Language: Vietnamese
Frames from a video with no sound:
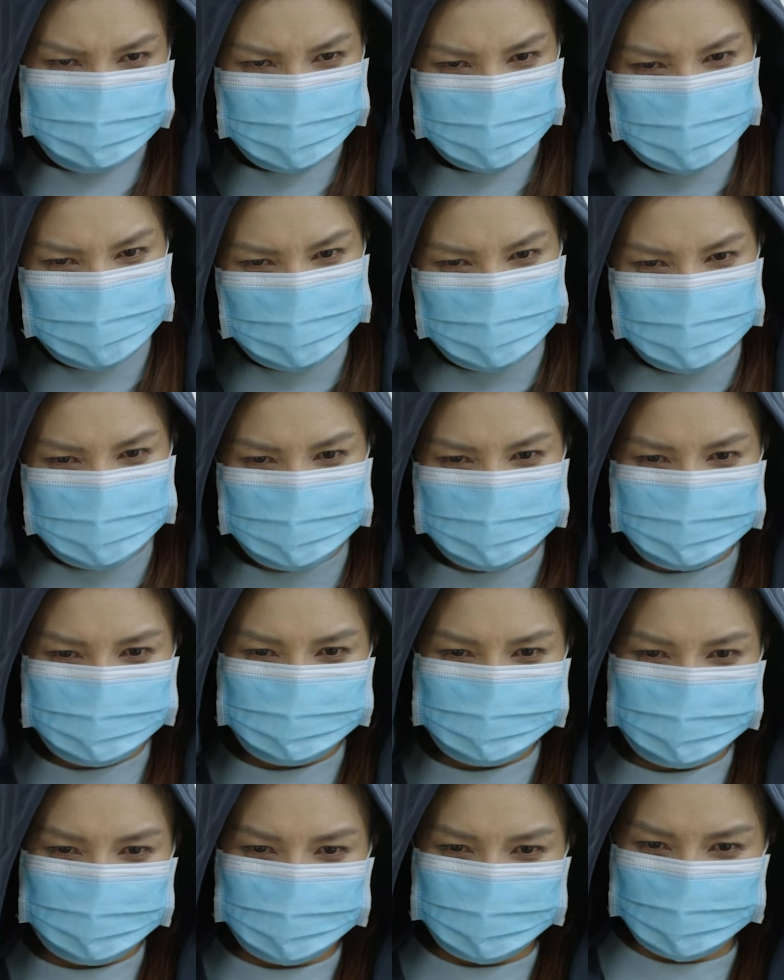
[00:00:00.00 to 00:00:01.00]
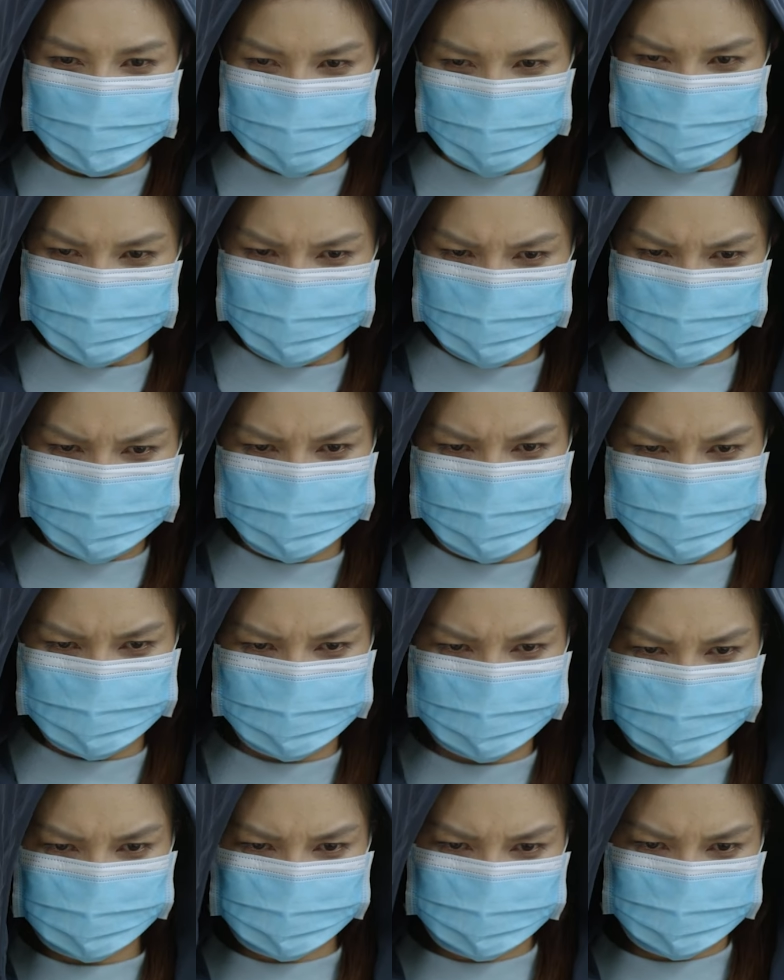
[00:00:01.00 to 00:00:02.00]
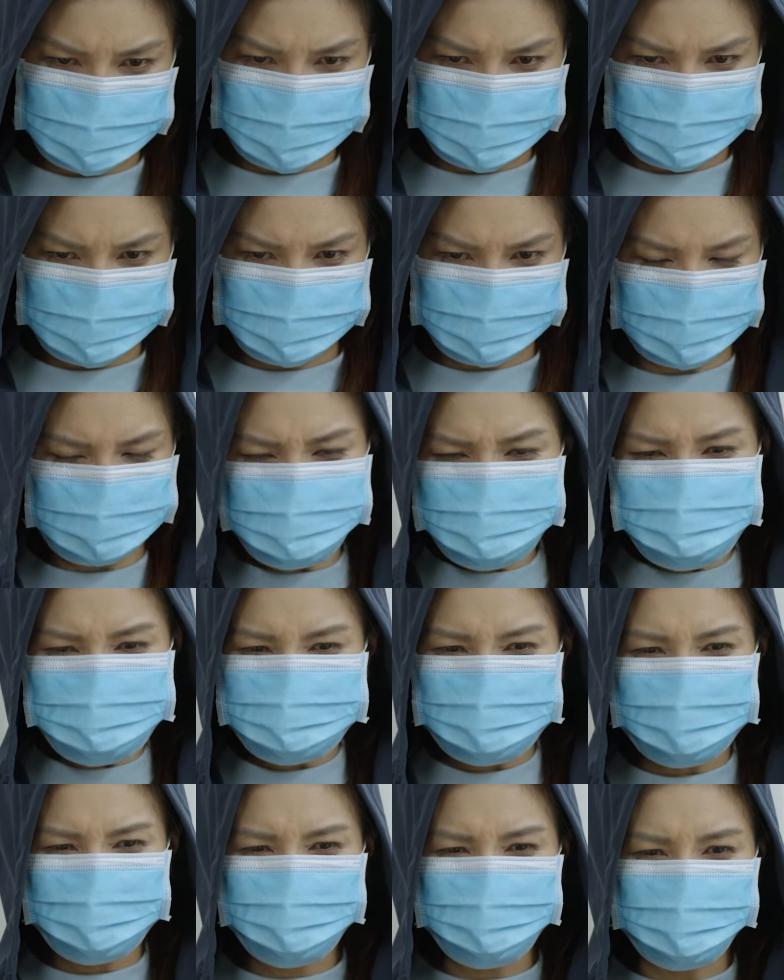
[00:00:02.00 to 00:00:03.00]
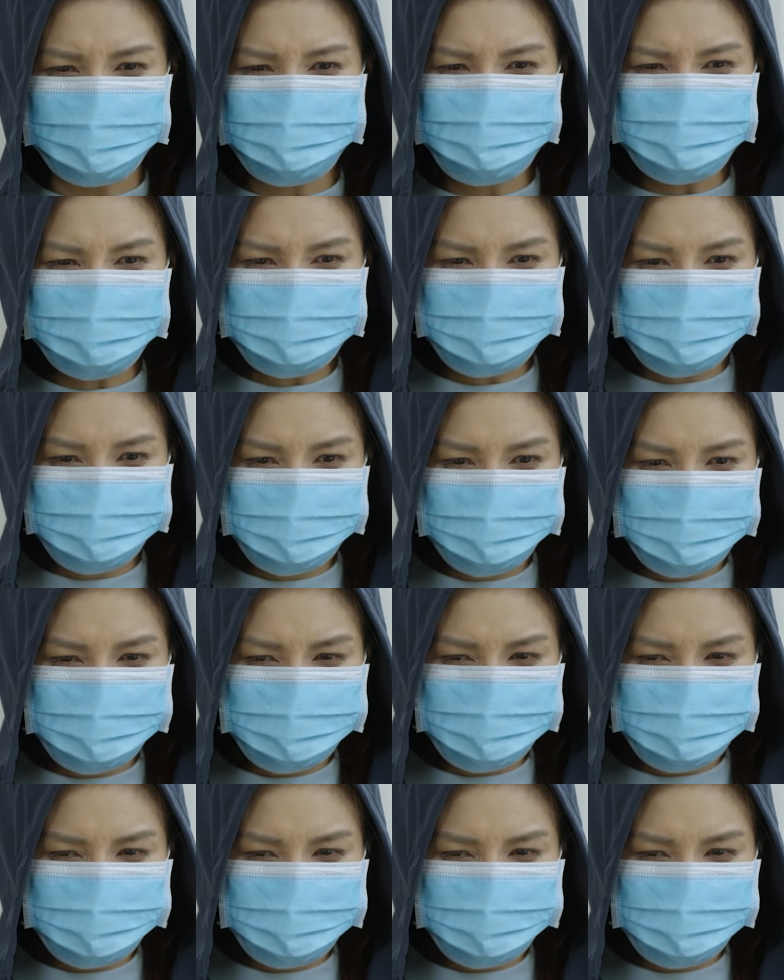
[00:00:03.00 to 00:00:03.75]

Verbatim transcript: kỳ hè nghĩ sao vậy không biết nữa